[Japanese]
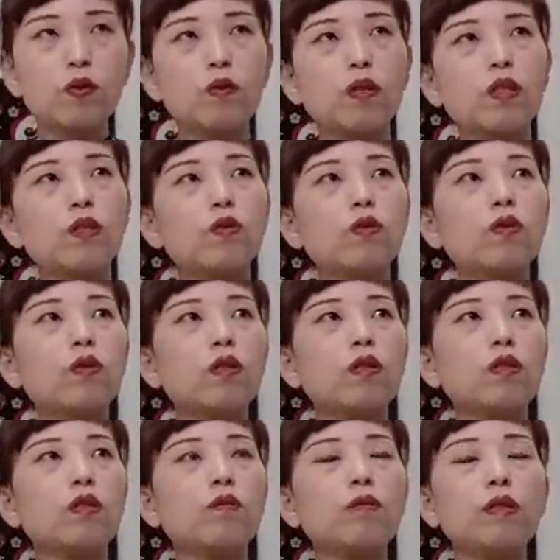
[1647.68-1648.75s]
ウエストよ
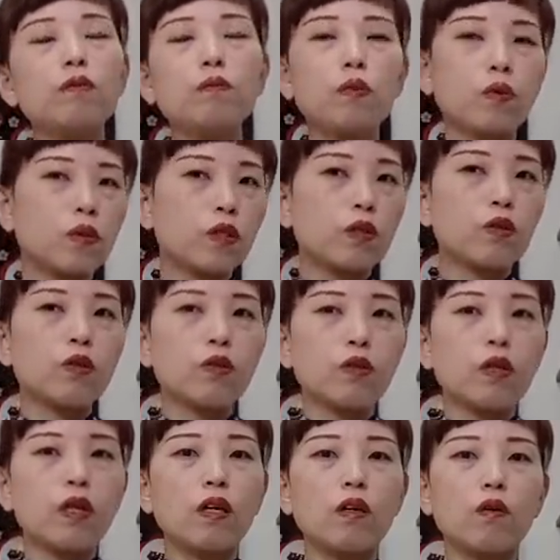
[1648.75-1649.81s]
り指1本低い
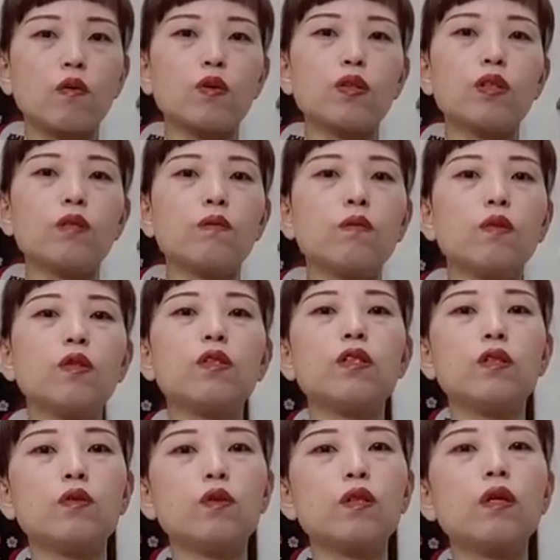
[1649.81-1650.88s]
ぐらいが腰ひも位
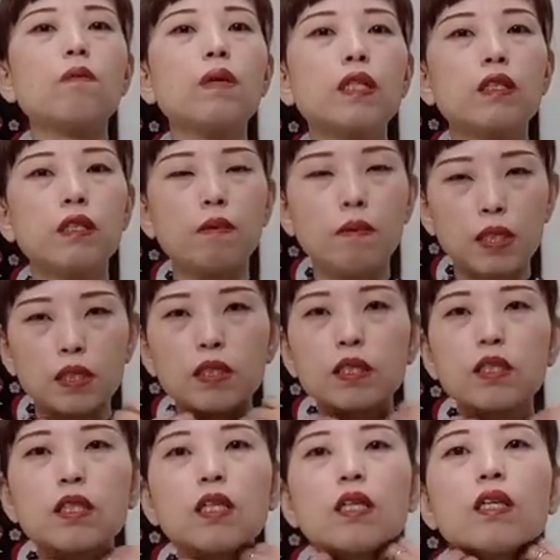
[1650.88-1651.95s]
置に収まってま
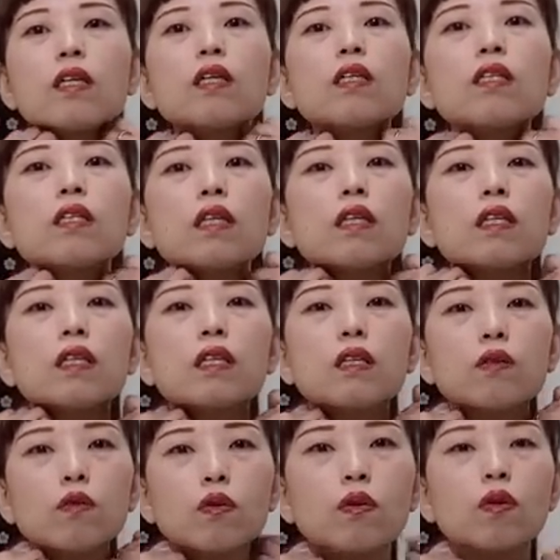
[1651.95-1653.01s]
す。なんだ
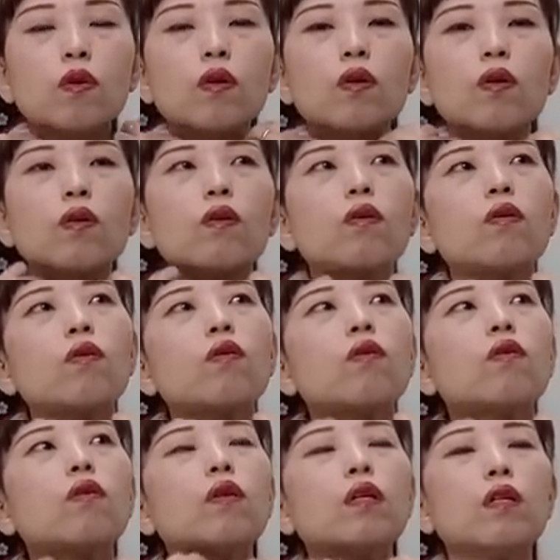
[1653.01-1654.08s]
けど
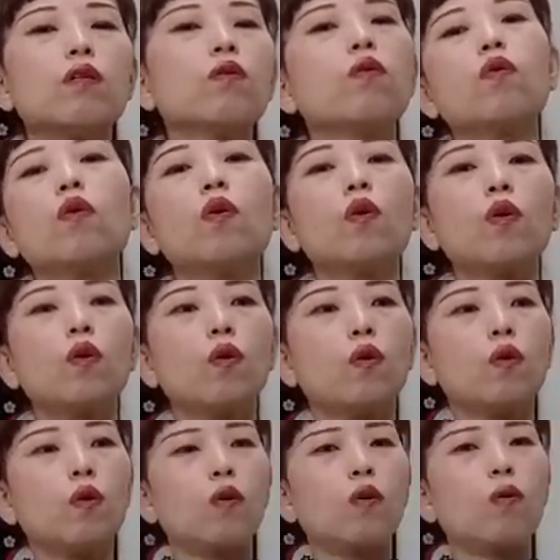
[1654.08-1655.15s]
えっと
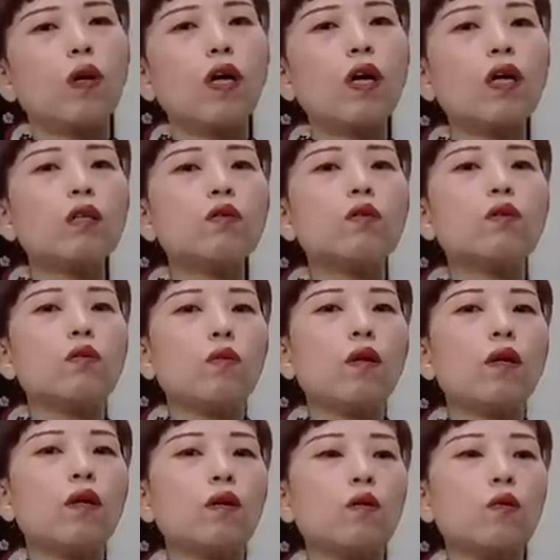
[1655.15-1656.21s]
若い時
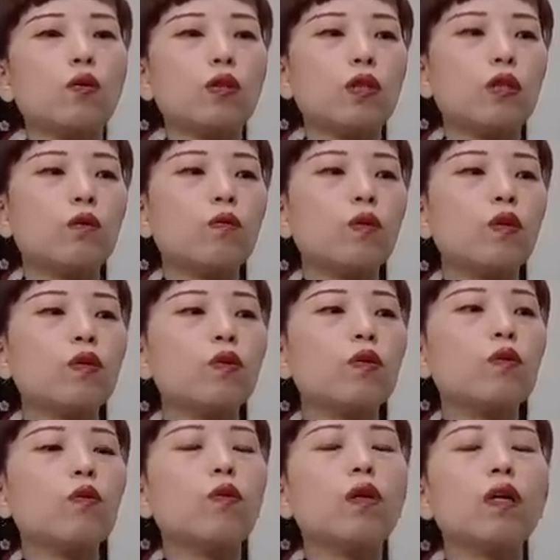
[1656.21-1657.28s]
は腰ひも低
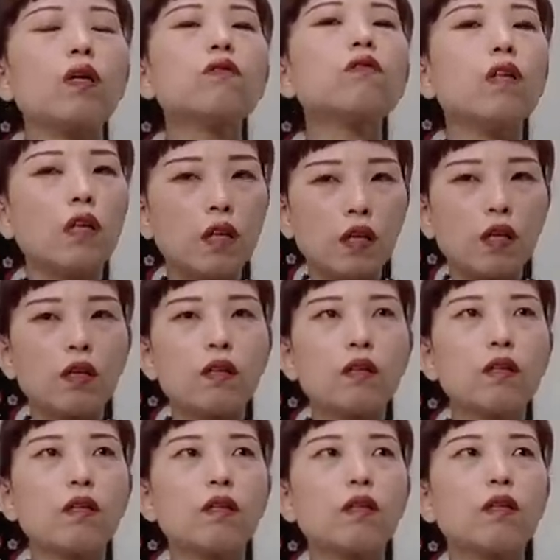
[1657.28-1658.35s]
い方が楽で
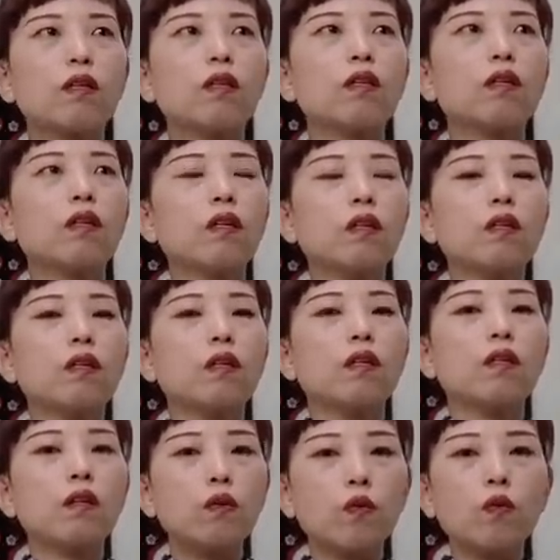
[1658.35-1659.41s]

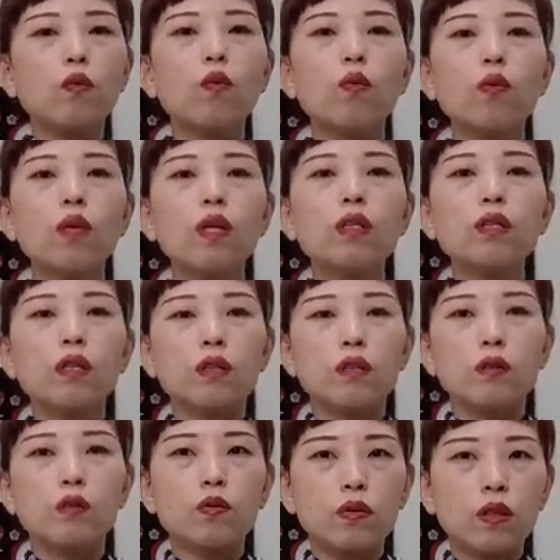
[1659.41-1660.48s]
結構ここだったん
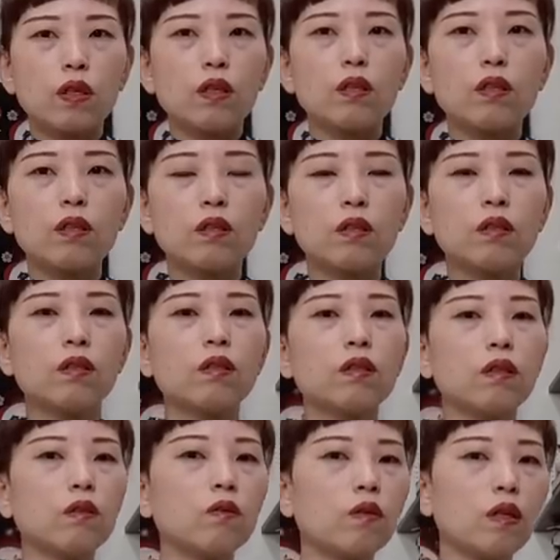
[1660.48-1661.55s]
ですよね。
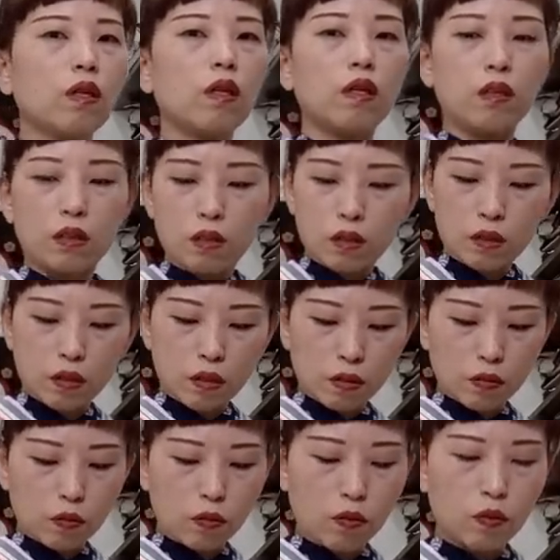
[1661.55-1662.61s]
なので
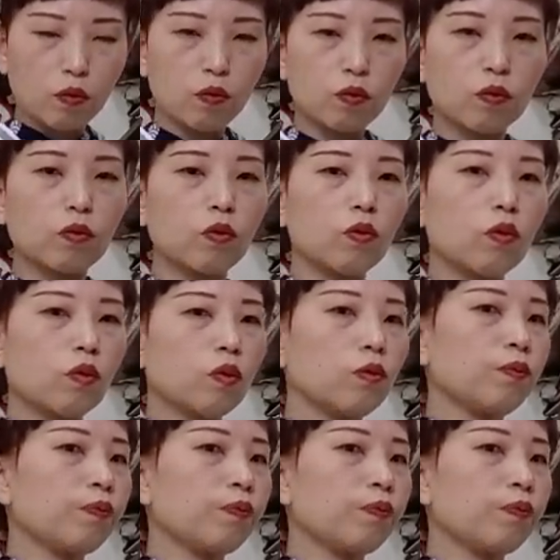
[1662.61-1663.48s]
あの本当